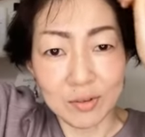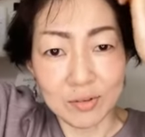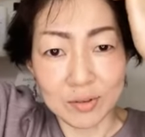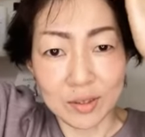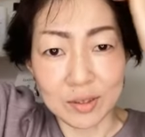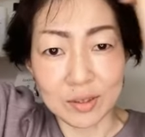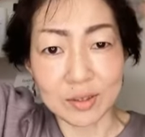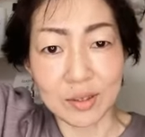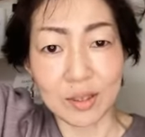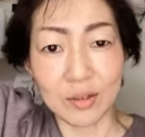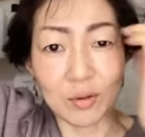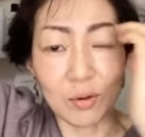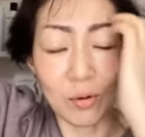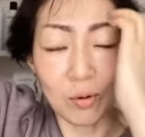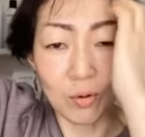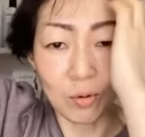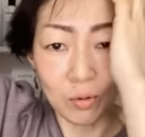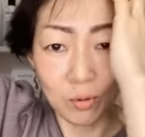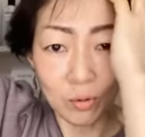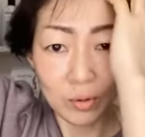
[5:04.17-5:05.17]
ていうんですけ
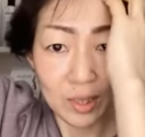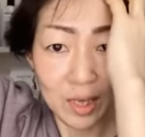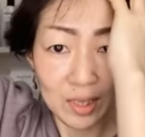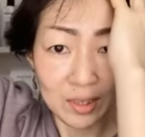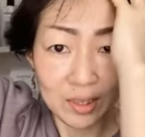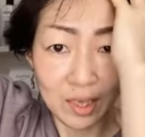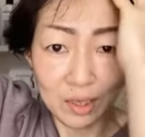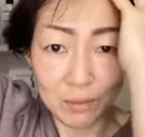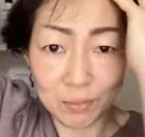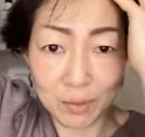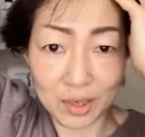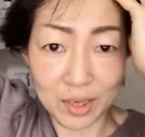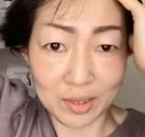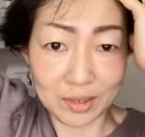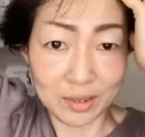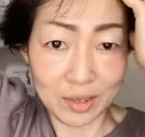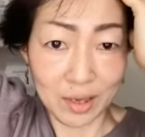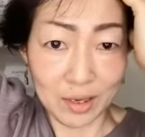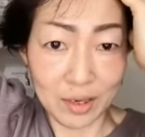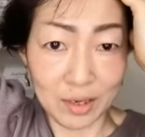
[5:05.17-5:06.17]
どこの辺りも
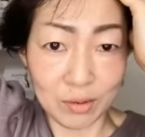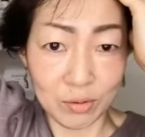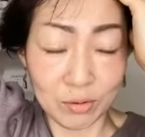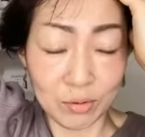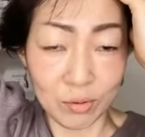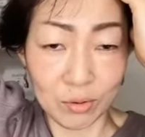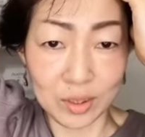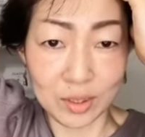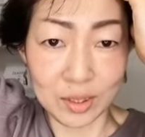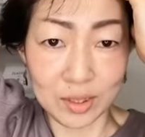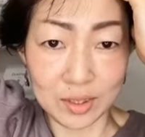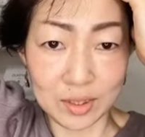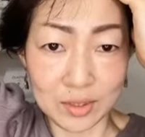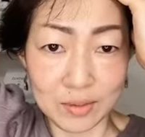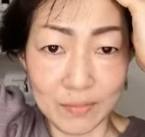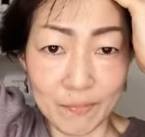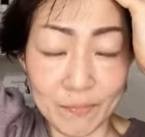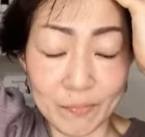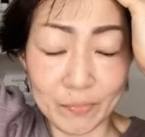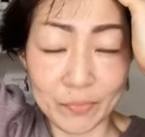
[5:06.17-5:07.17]
やってあげるといいです
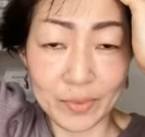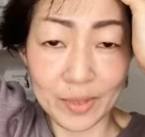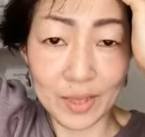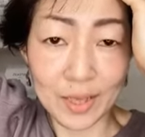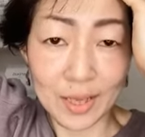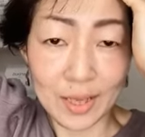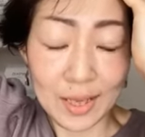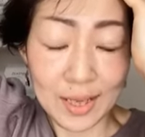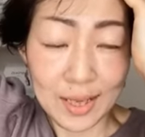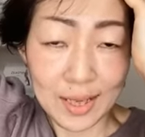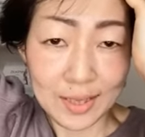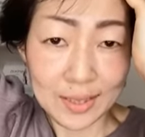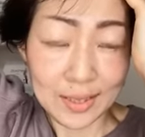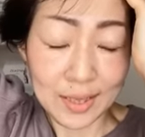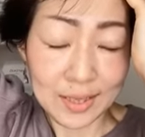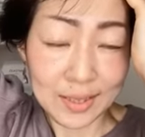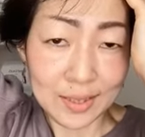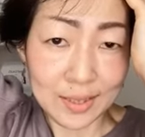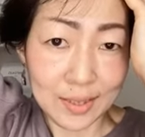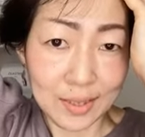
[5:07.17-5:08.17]

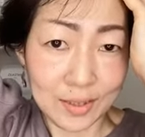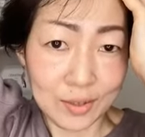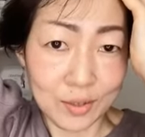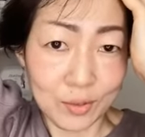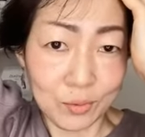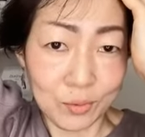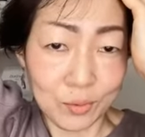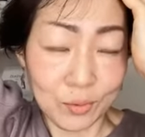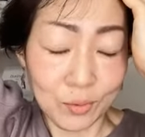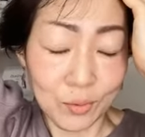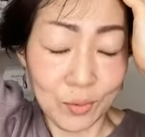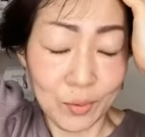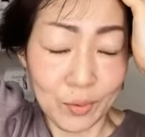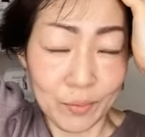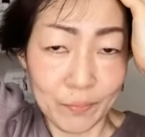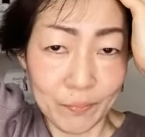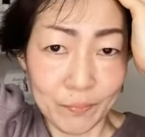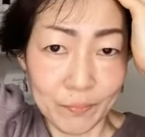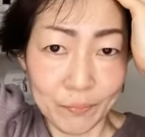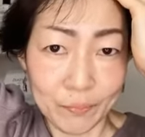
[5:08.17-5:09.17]
なんでかっていう
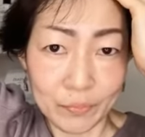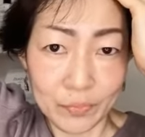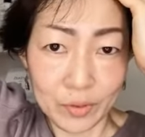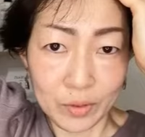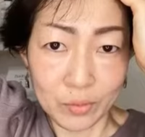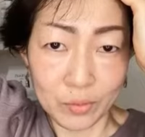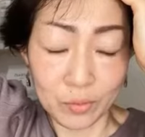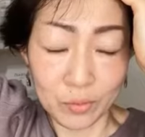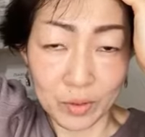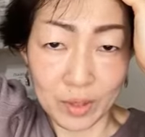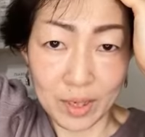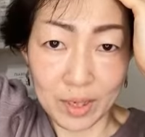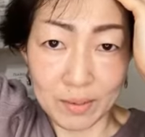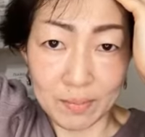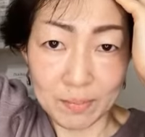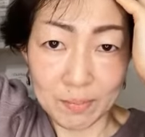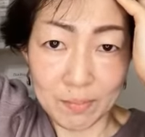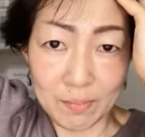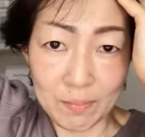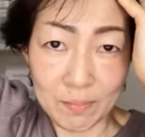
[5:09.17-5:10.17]
とこの
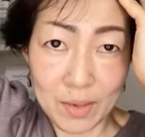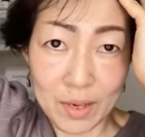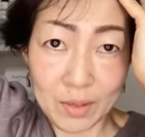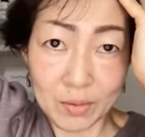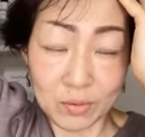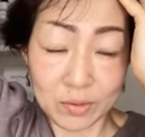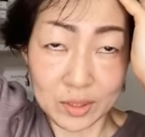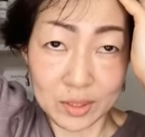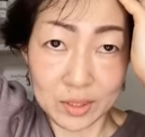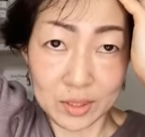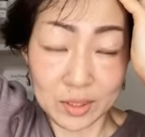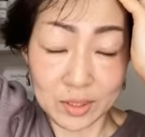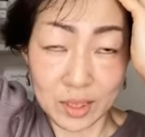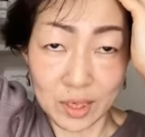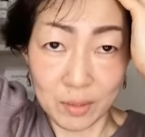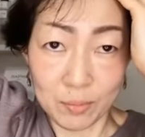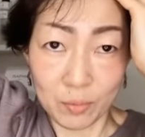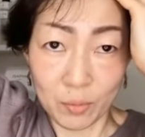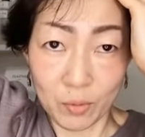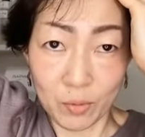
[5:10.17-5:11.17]
辺目の神
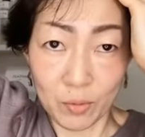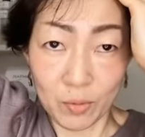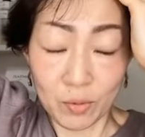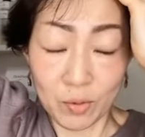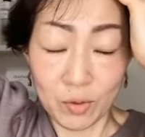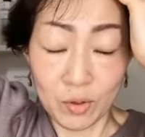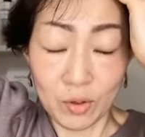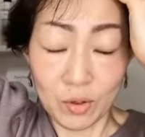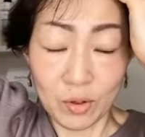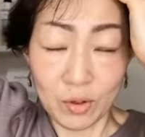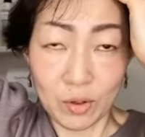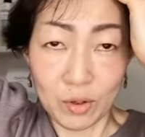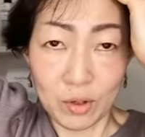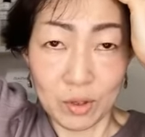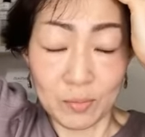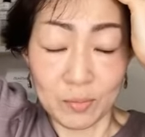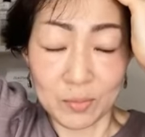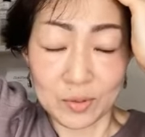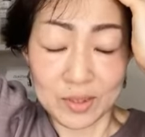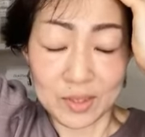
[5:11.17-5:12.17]
経も
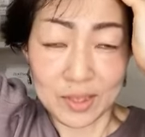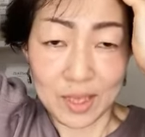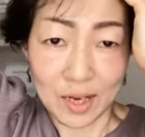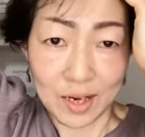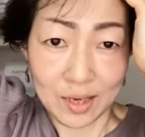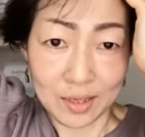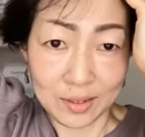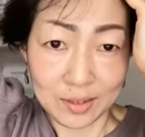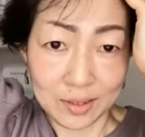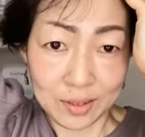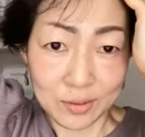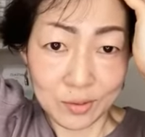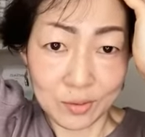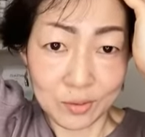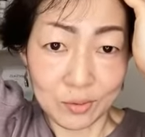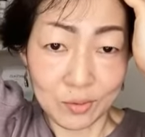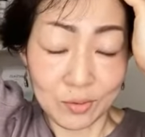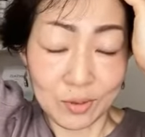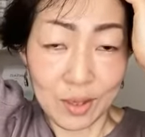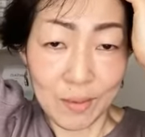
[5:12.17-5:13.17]
つながってく
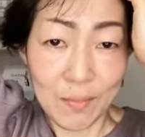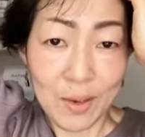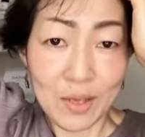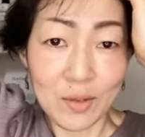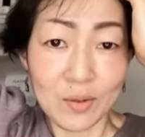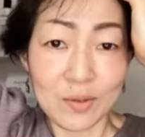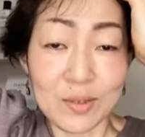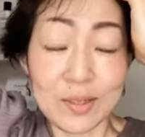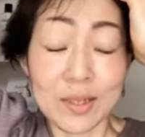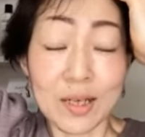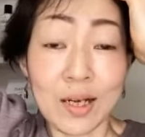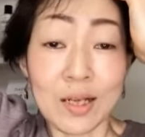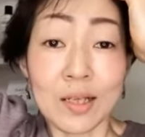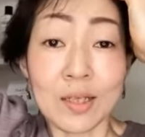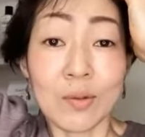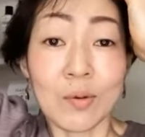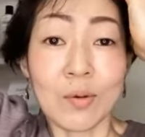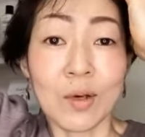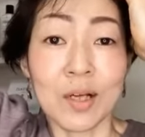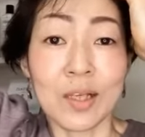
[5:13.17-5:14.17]
るので目の疲
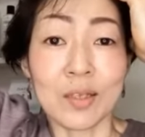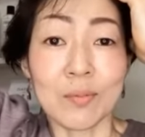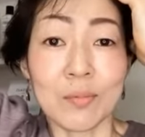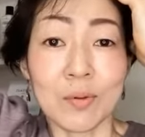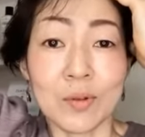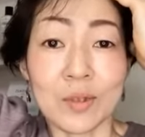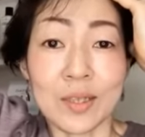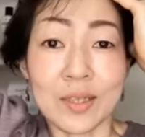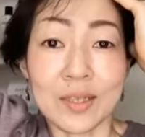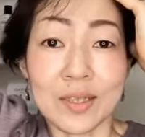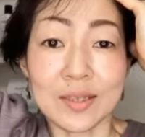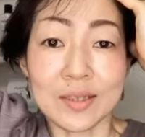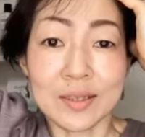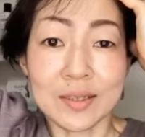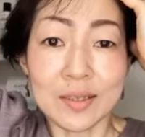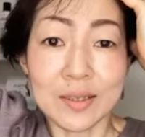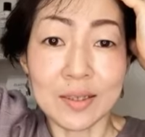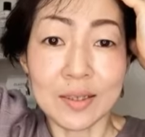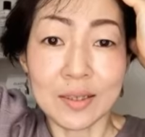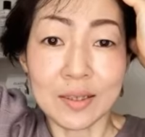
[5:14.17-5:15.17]
れとかにもいいで
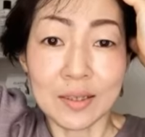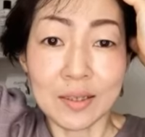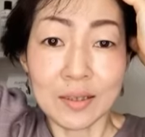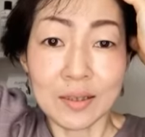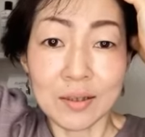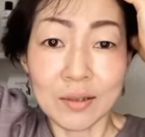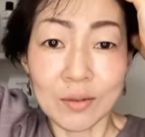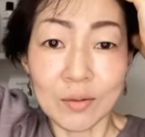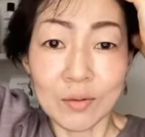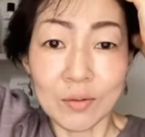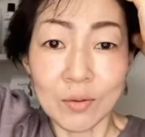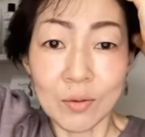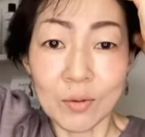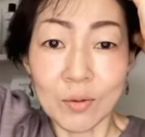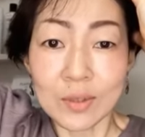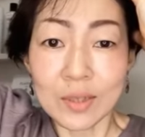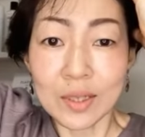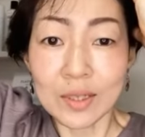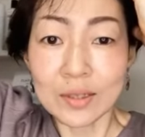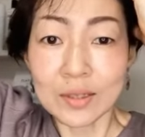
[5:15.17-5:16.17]
すしこう
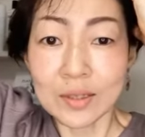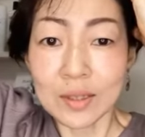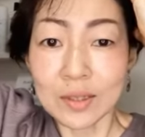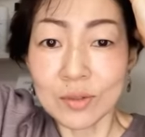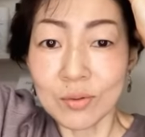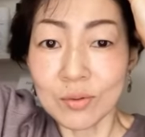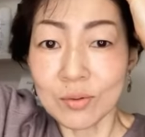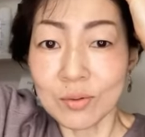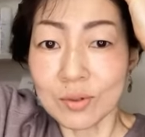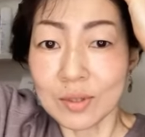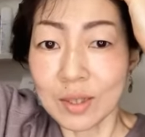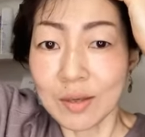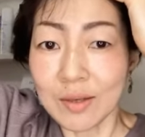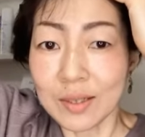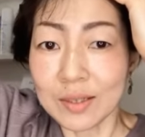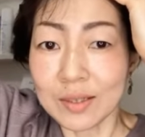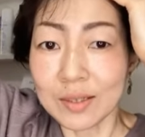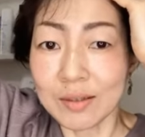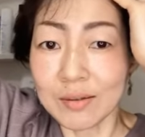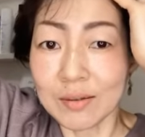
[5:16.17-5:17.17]
私がちょっと
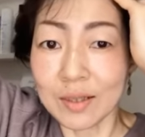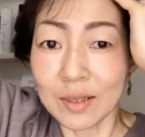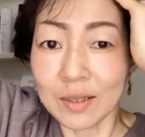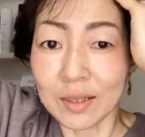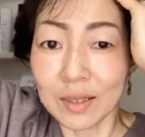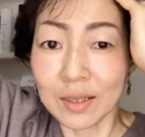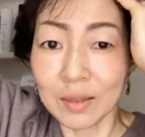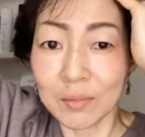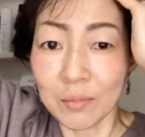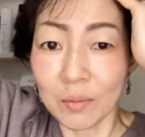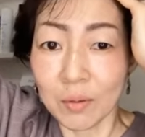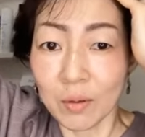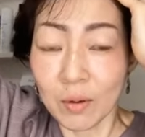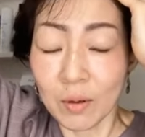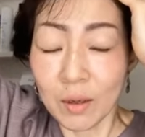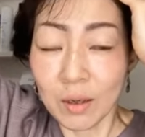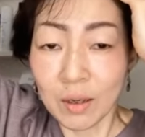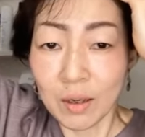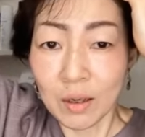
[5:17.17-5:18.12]
触ってるだけでも